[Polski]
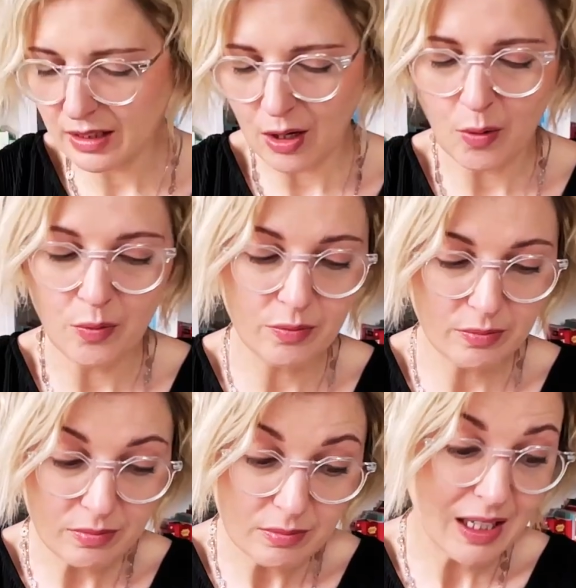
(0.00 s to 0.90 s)
taką
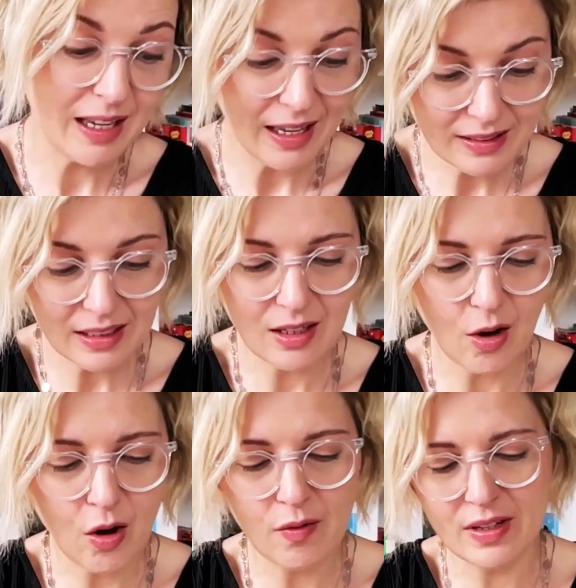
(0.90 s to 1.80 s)
legendę
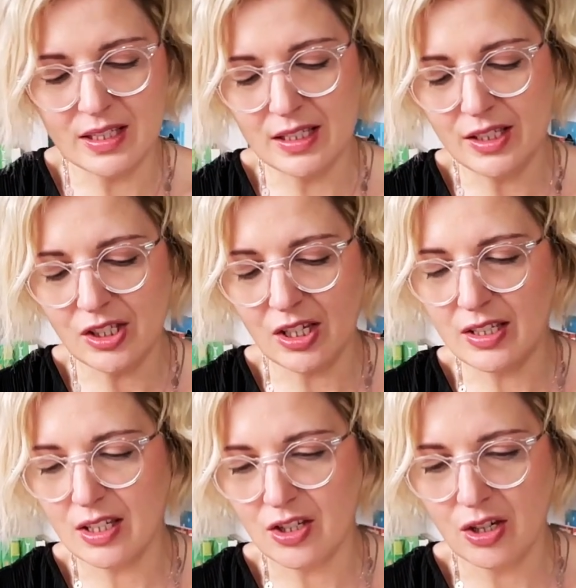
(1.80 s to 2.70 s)
o Wasyliście
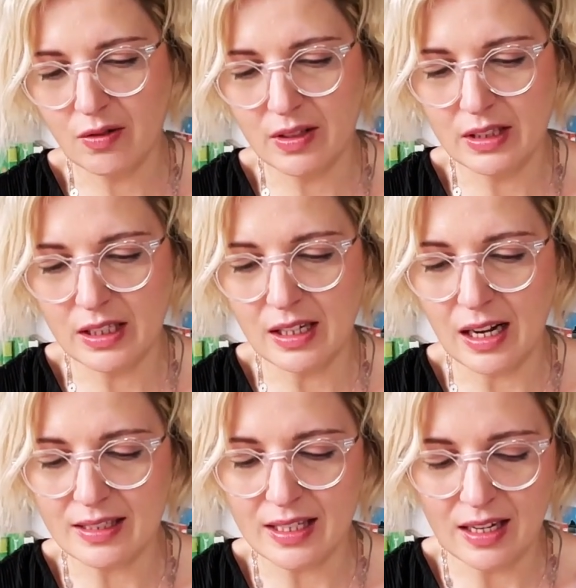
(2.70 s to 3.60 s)
i zaczarowanej
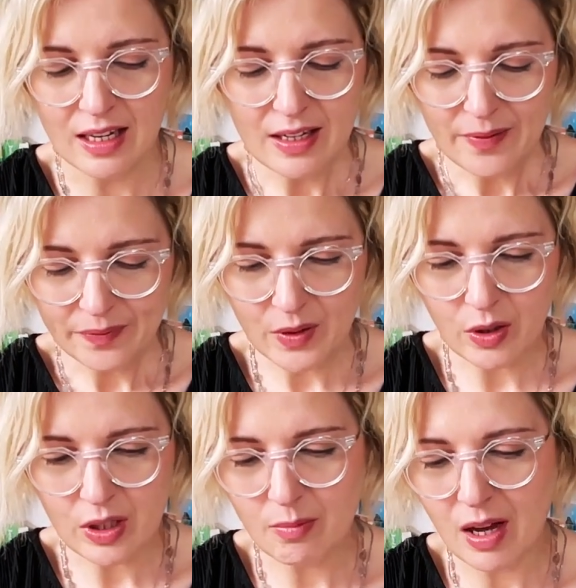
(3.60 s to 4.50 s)
lalce.
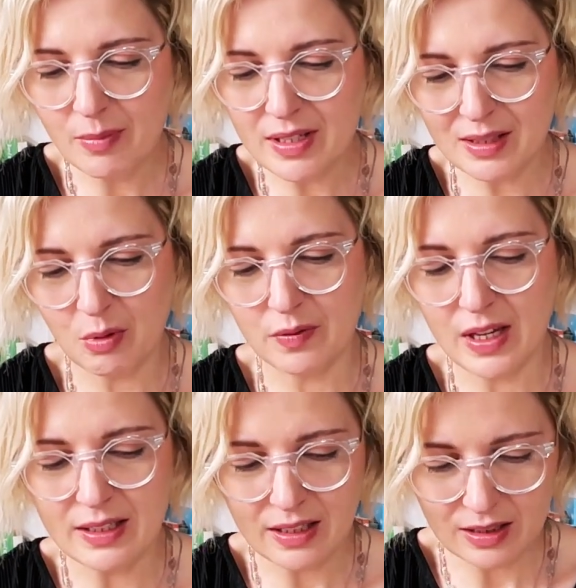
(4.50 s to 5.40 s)
No i mamy
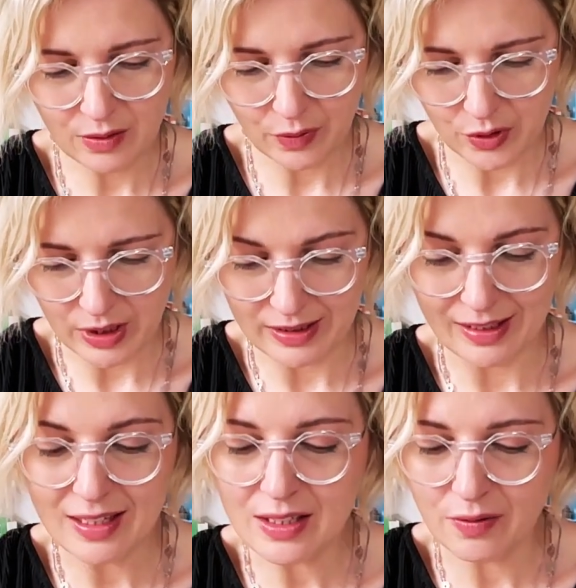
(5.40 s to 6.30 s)
słowiańskie
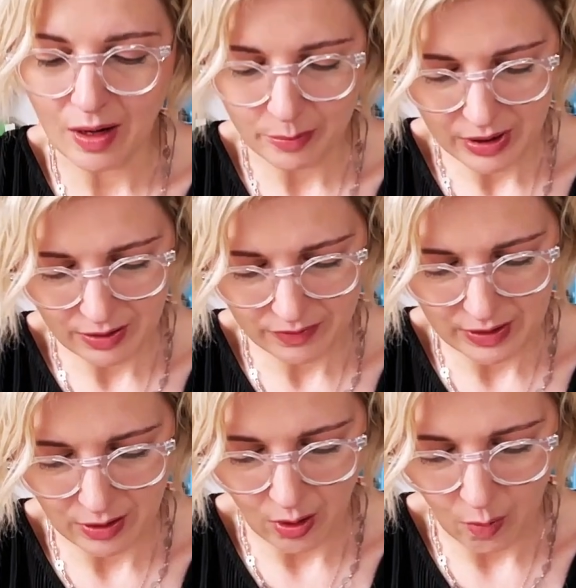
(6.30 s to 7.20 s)
stworzenia. Jest wampir,
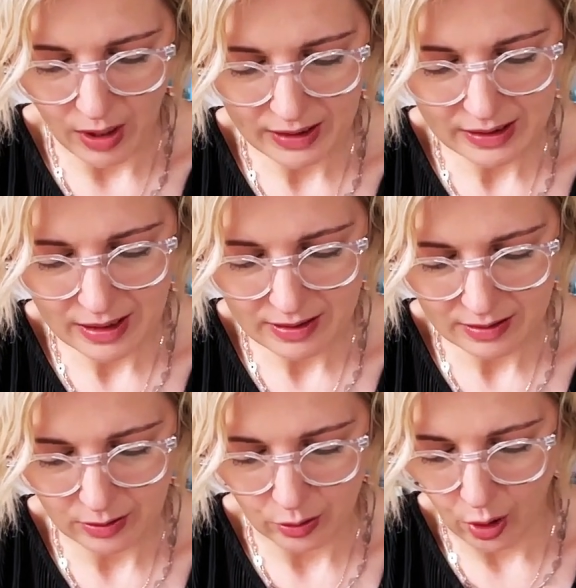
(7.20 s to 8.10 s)
wilkołak,
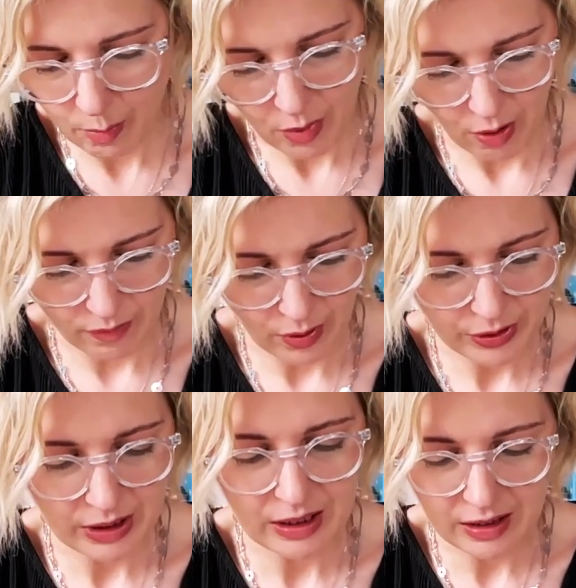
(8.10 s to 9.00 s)
jest
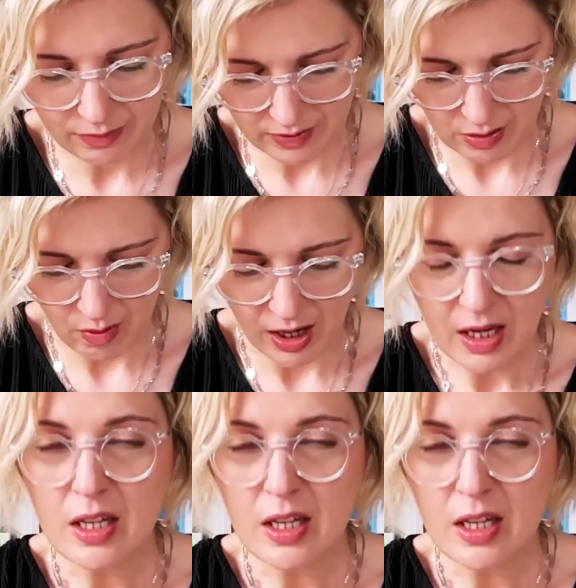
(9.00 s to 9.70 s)
domowoj i wiła.